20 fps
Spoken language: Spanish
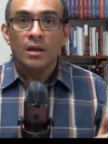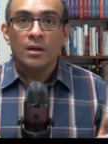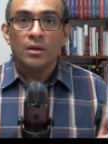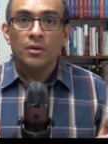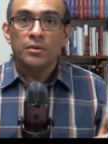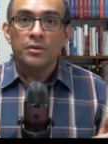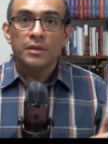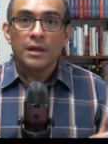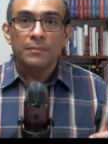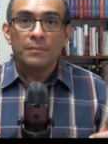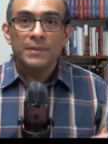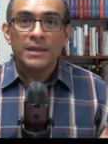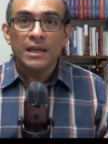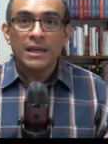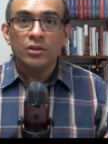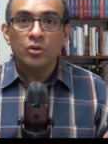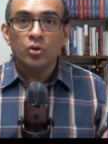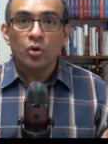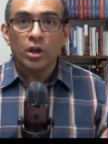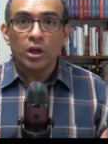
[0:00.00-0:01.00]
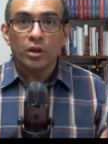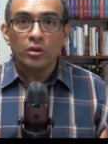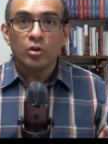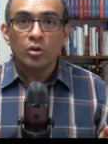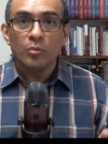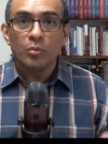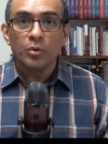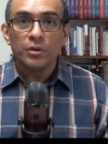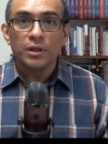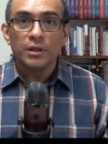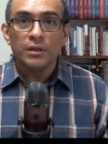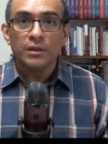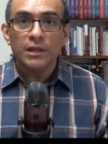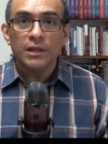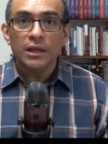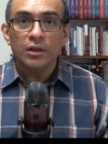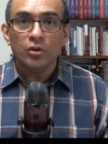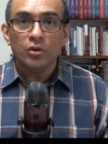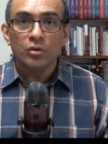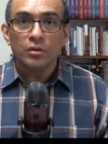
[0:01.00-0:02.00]
sabiendo que somos
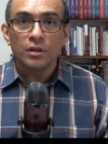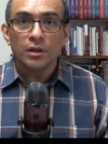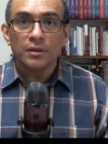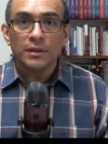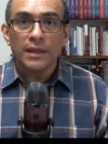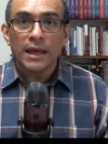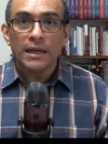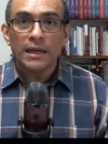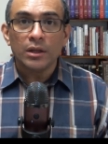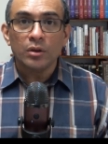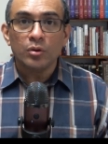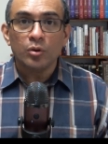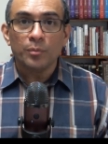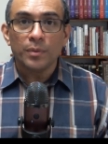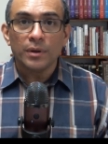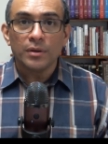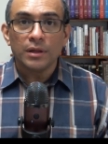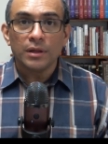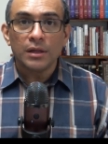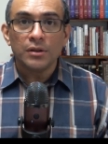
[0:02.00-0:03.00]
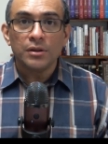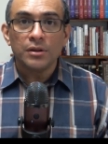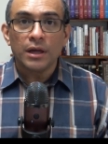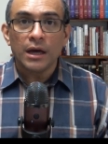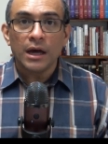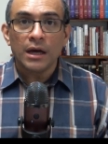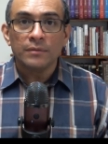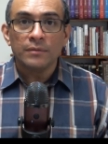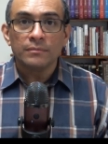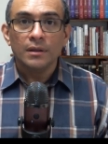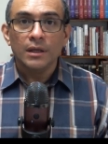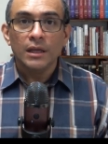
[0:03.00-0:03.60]
indignos de estar en su presencia